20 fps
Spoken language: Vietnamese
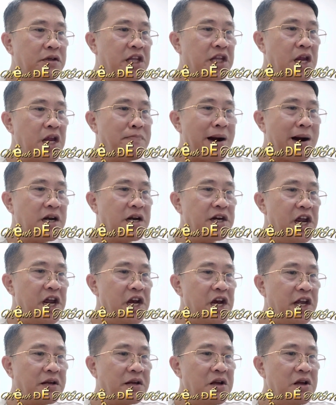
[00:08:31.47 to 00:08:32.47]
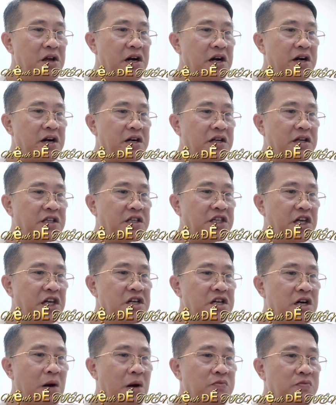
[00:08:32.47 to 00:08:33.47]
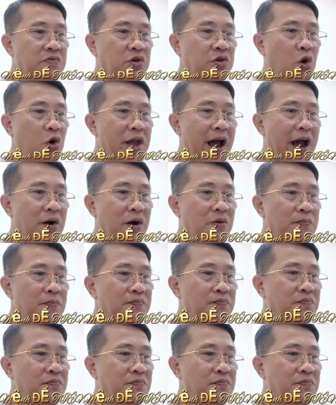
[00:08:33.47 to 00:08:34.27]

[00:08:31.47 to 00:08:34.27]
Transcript: thiên băng địa liệt, chiến khóc thôi hào.